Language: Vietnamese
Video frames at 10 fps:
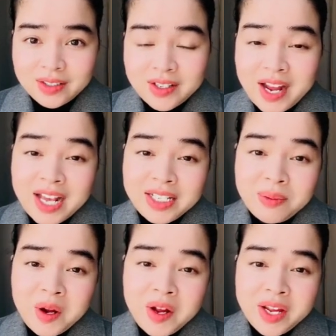tự ái
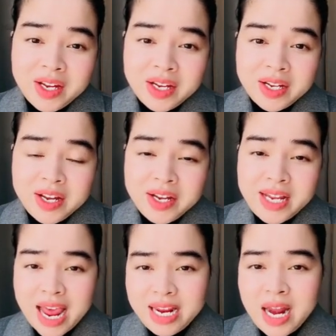xong nói ờ,
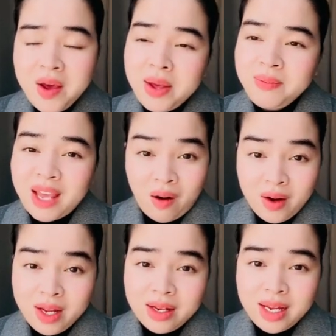vậy nếu em
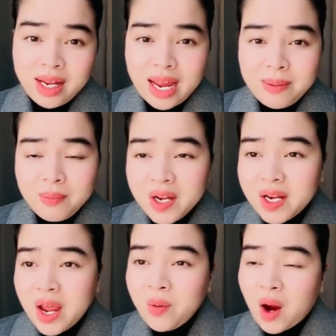giỏi thì em
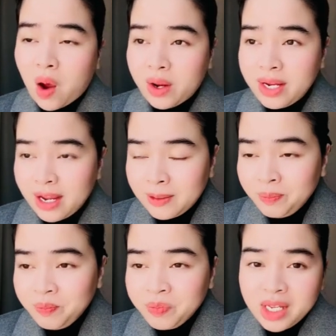kêu gọi
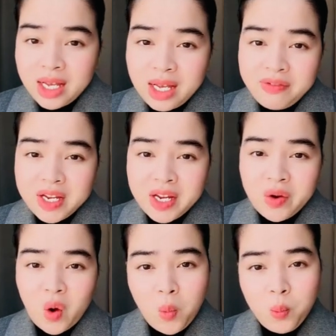việt
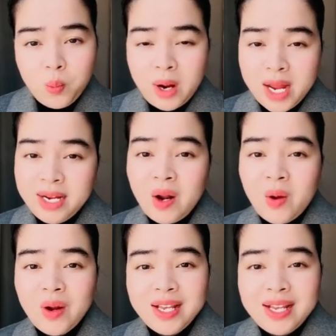kiều úc mỹ
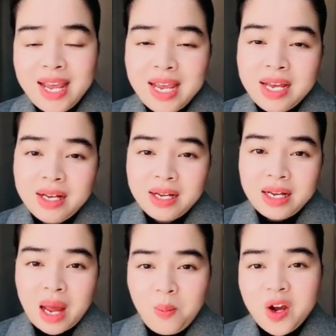đồ này kia
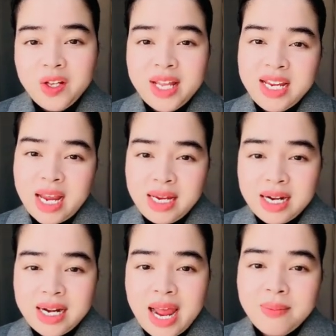không gửi tiền về
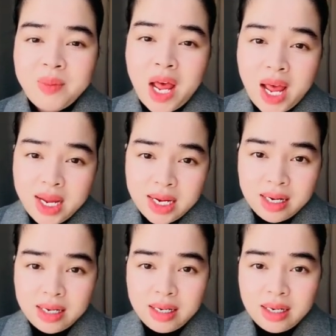việt nam đi
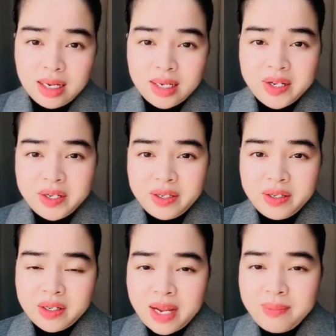
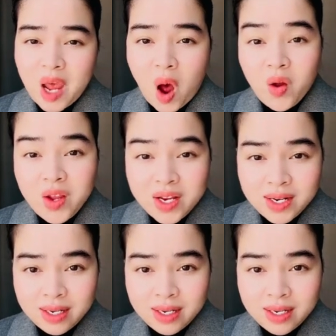em giỏi